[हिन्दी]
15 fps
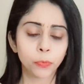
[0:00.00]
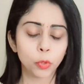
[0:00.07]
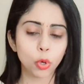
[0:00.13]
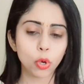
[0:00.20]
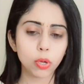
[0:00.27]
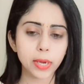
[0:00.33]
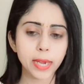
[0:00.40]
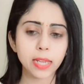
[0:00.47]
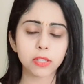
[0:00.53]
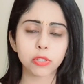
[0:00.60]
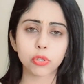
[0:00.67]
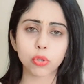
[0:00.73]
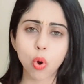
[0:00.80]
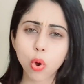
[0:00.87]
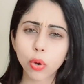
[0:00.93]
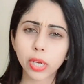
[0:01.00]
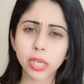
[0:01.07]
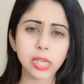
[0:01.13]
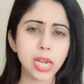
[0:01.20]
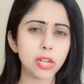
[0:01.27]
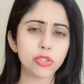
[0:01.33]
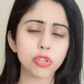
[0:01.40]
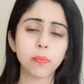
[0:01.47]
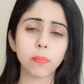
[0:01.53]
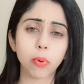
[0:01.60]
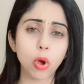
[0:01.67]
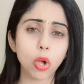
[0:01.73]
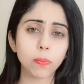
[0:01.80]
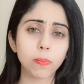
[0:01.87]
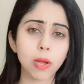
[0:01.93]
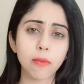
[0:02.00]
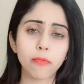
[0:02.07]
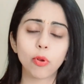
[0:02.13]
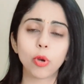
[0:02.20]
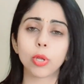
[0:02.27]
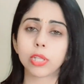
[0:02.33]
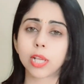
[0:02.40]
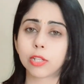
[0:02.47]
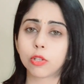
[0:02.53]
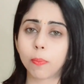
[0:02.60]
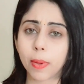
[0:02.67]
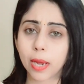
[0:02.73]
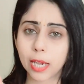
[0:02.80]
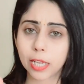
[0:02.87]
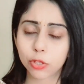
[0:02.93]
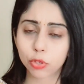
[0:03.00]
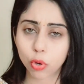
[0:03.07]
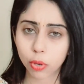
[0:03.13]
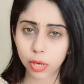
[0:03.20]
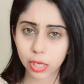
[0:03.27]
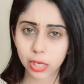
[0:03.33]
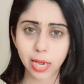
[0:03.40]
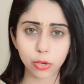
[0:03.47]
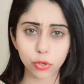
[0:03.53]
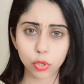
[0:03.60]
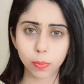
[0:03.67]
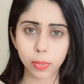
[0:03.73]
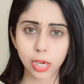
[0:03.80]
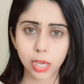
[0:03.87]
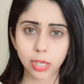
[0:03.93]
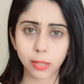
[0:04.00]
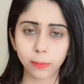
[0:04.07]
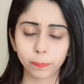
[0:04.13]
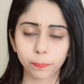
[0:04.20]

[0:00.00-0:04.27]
तो एक स्ट्रॉन्ग इंटेंशन बहुत पावरफुल होता है तो पहले स्ट्रॉन्ग इंटेंशन बनाइए